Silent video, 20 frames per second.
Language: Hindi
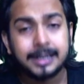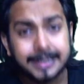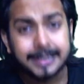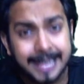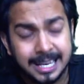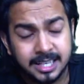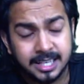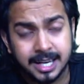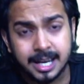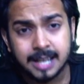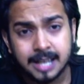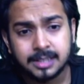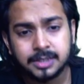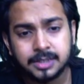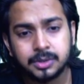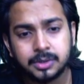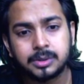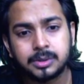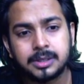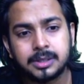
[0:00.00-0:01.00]
टेस्ट
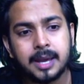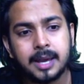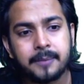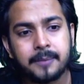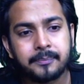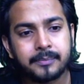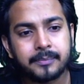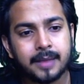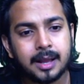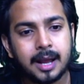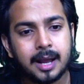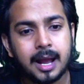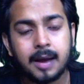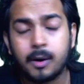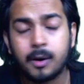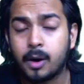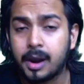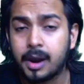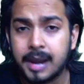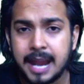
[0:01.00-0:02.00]
एनालिसिस होती है
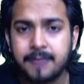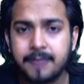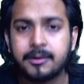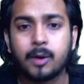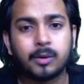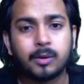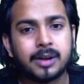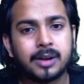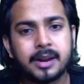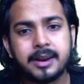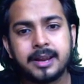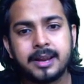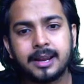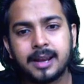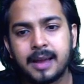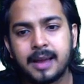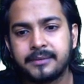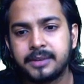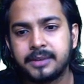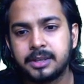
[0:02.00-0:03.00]
और लाइव डाउट क्लियरिंग
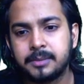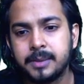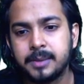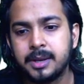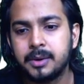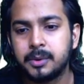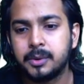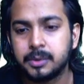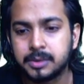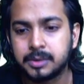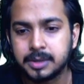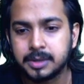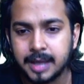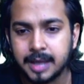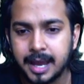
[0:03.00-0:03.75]
क्लासेस भी होती